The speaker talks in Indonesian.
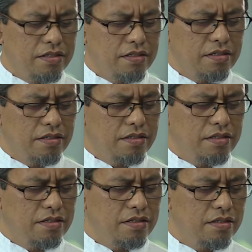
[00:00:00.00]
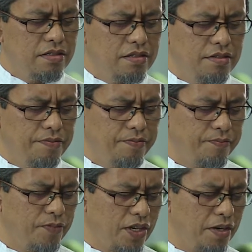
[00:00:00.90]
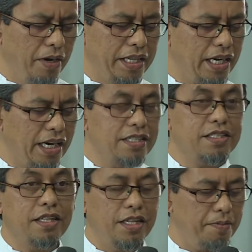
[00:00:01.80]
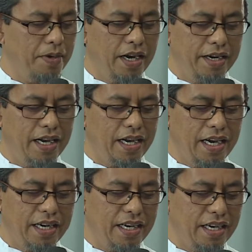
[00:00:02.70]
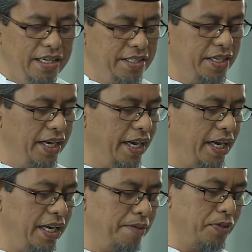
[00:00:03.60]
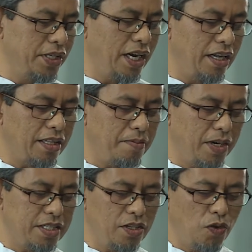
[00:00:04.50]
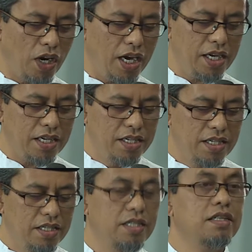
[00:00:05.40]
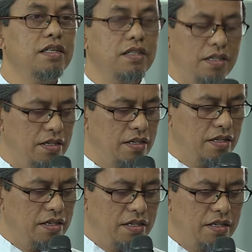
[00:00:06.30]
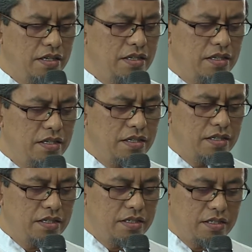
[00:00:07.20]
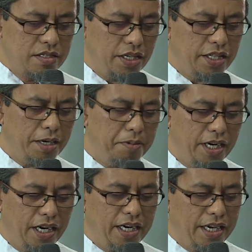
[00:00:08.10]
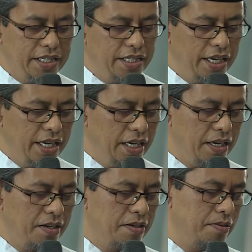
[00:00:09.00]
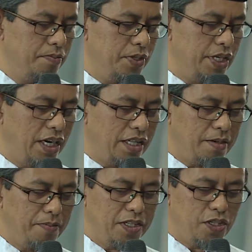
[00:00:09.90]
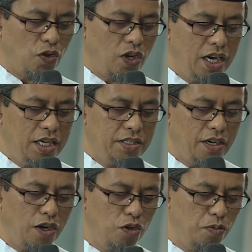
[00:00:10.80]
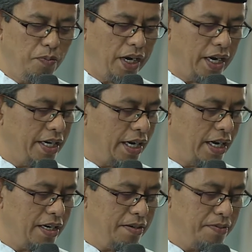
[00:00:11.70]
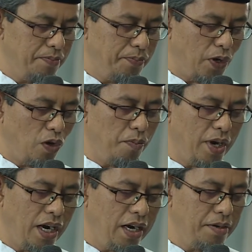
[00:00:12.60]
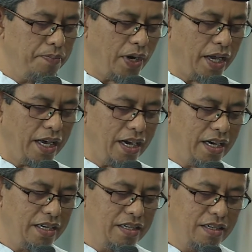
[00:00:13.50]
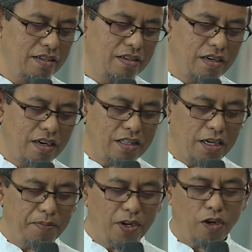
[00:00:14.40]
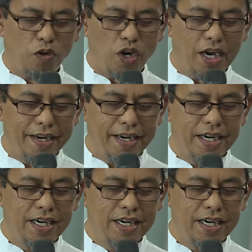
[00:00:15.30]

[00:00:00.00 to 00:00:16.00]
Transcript: Eh, kebanyakan setiap anak-anak SD menjelang tamat sekolah. mic agak didekatkan Bapak. Ya. Setiap anak-anak SD menjelang tamat sekolah selalu mengadakan perlombaan perayaan katam Al-Quran